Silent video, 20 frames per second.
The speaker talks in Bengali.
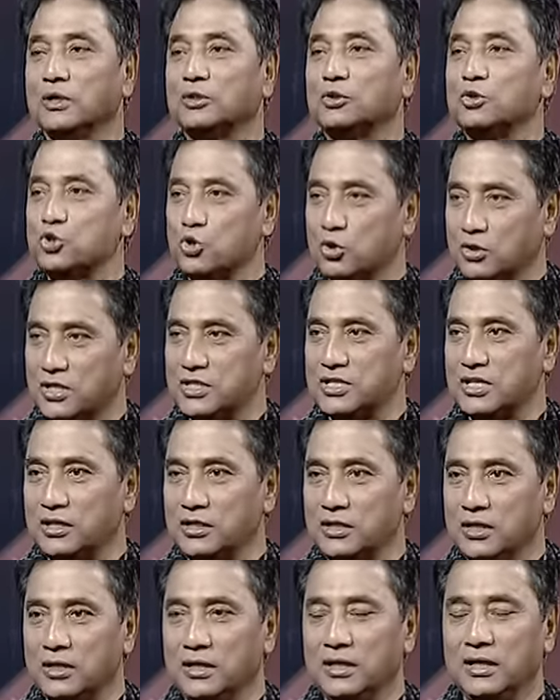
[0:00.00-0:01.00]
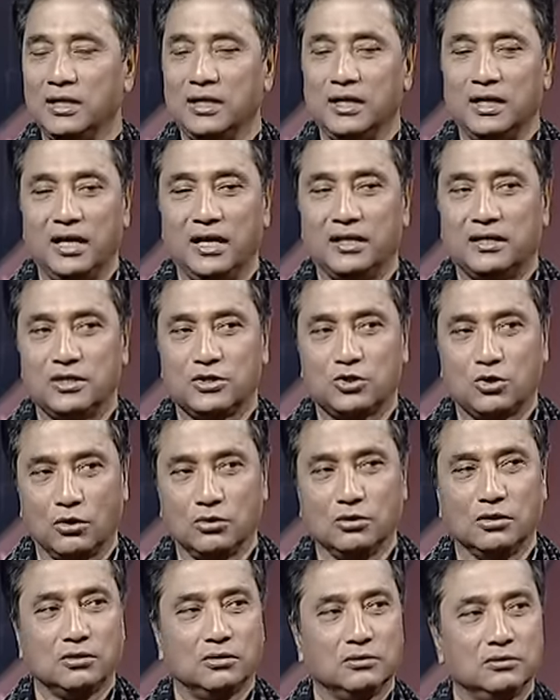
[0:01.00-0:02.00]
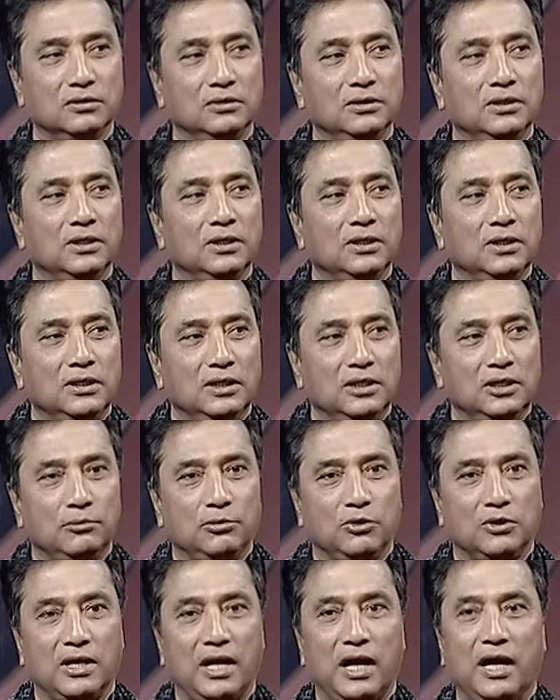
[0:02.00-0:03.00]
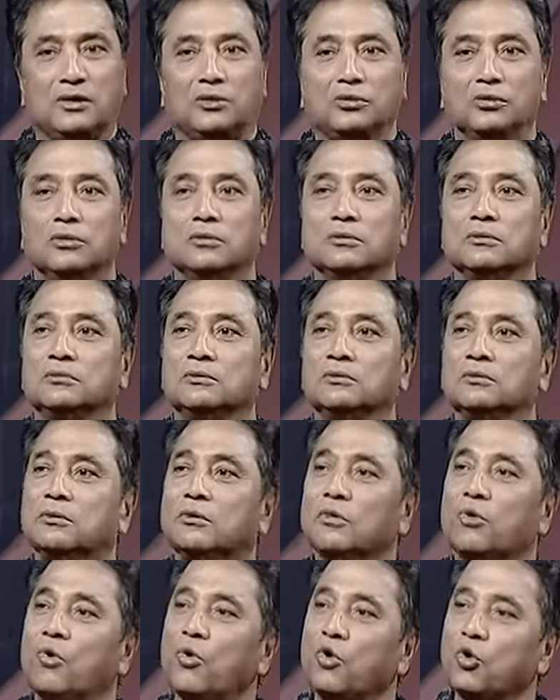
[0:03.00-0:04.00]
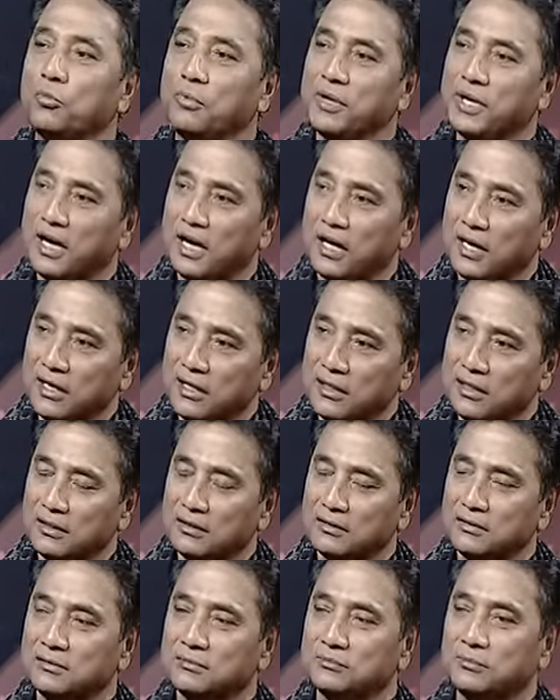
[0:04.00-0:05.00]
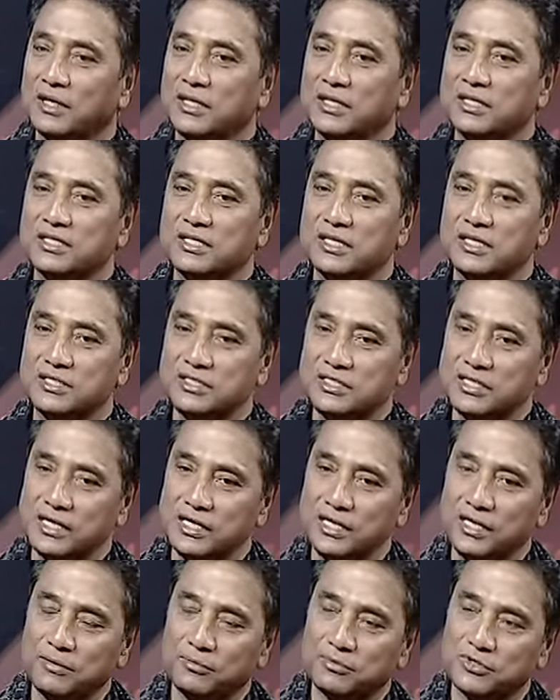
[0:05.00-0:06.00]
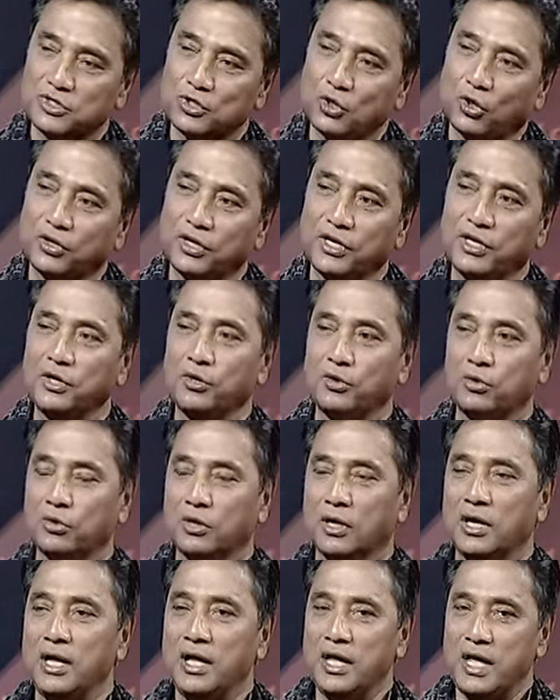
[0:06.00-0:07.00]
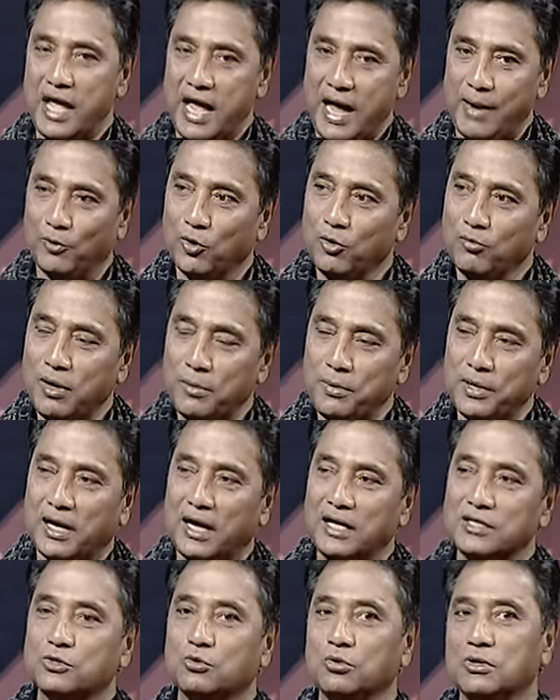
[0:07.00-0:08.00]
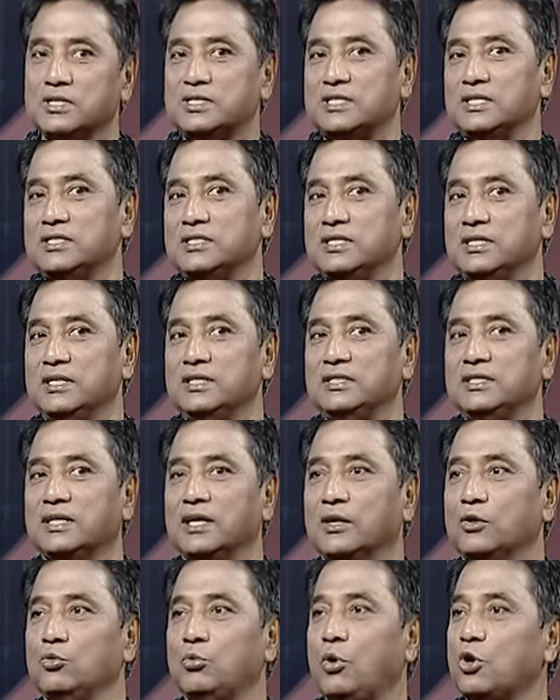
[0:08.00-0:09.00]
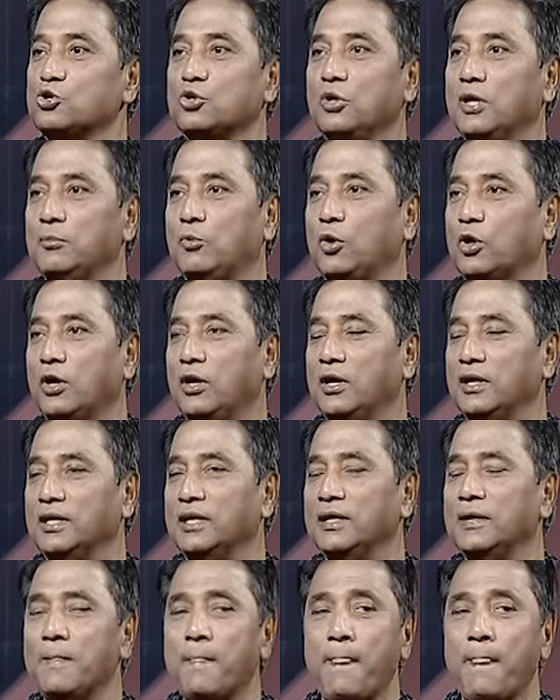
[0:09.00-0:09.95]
এত শক্তিশালী একটি সংগঠন এবং এত কর্মীরা মানে সে যে স্তরেরই হোক এমনভাবে কাজ করেছেন যে নিজেকে খুব অসহায় মনে হয়নি